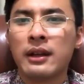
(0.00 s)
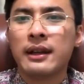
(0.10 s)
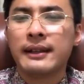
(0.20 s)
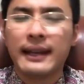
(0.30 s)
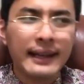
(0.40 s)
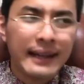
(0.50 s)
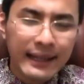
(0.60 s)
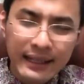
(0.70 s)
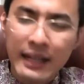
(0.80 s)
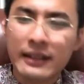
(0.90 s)
也可以
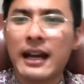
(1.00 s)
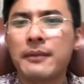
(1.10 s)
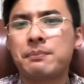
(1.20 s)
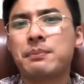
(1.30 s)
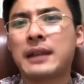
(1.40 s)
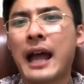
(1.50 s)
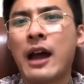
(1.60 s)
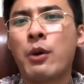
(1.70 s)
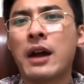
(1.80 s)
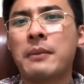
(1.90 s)
让它瘫
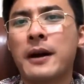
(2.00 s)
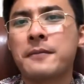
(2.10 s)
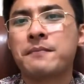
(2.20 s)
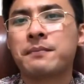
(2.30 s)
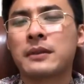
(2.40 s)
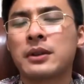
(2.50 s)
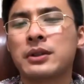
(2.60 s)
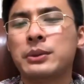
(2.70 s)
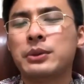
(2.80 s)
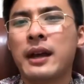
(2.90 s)
痪嘛，
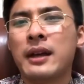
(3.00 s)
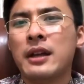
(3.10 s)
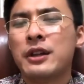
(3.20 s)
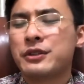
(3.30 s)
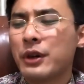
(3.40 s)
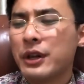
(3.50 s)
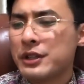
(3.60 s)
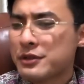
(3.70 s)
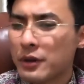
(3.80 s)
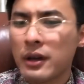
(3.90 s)
对不对？所以说，